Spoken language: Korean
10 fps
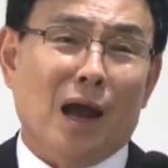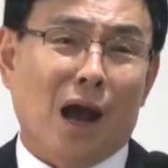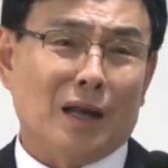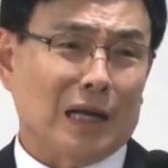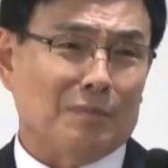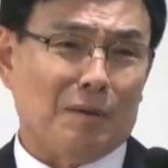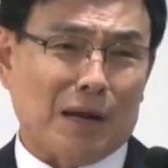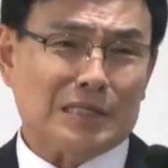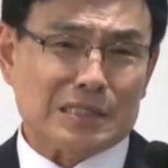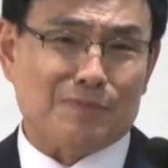하나님의
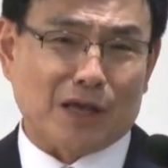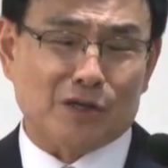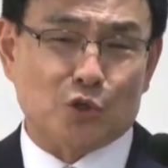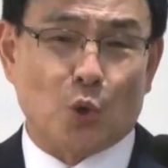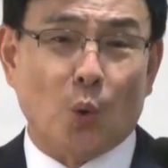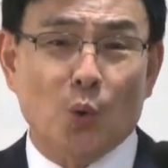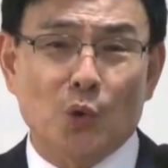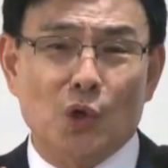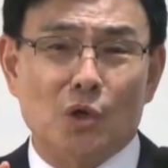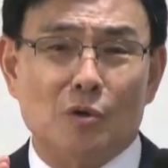말씀에 그
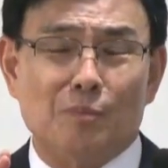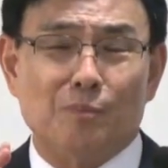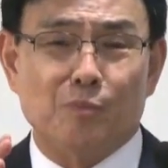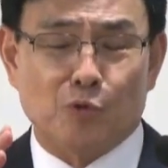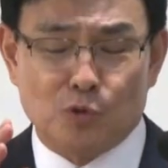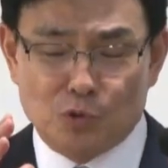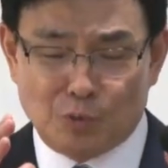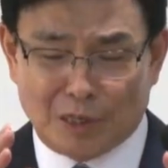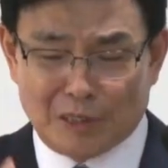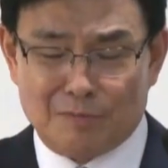교훈을
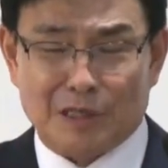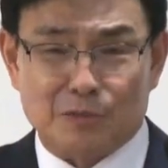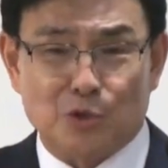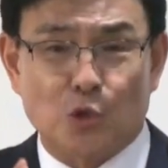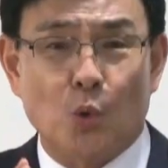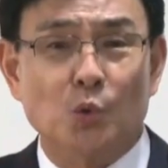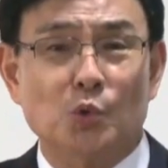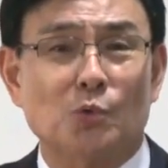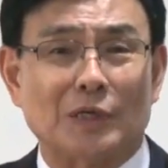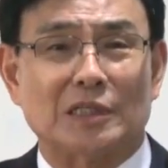그 하나님의 말씀을
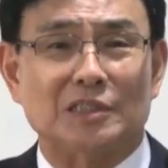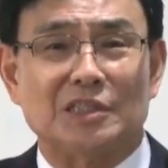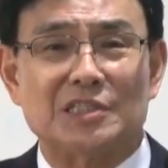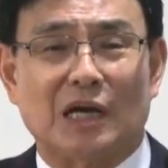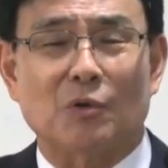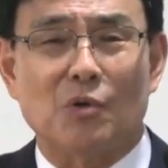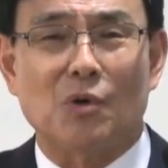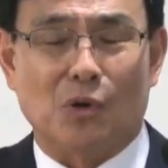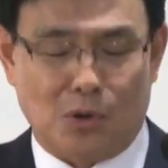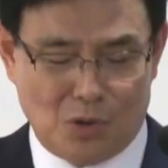교훈으로 받아들이지
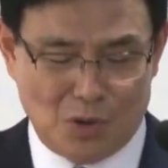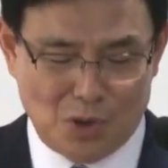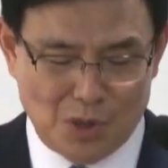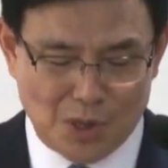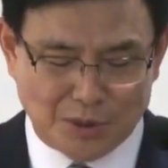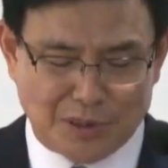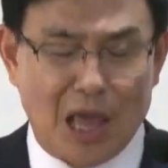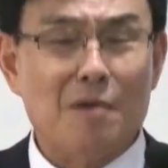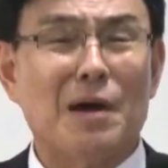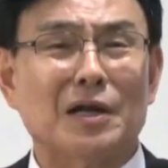않고
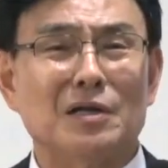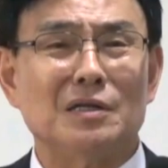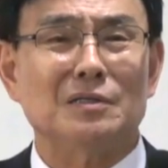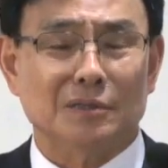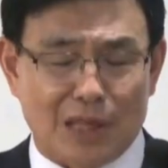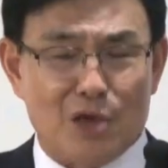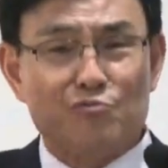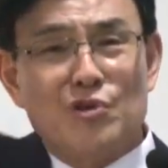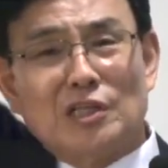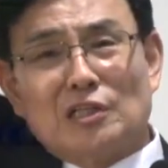내 말을
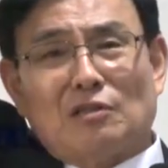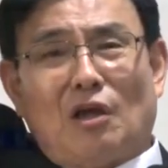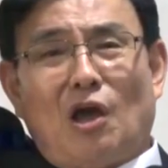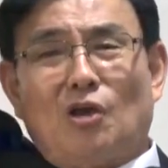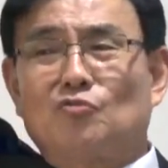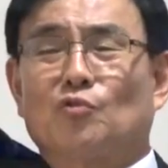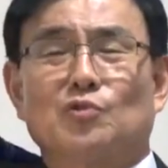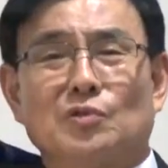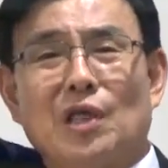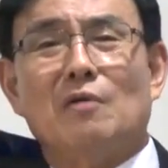내 위에다 탁
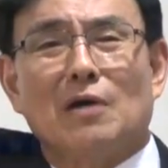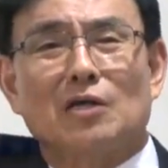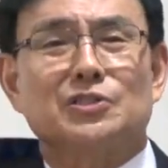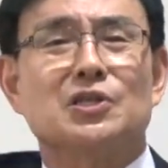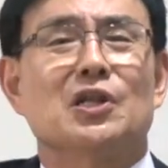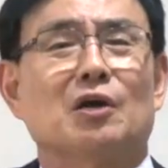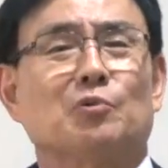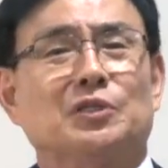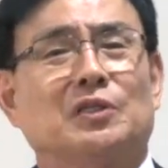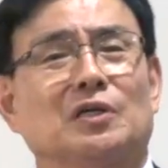두고서 내 말을
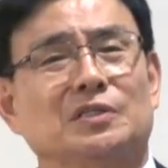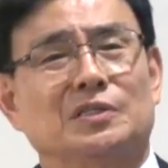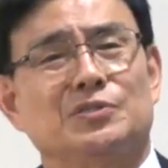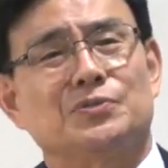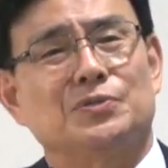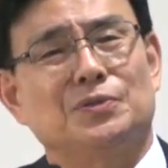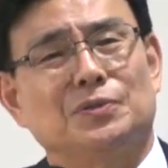신뢰하고 있다 고 얘기죠.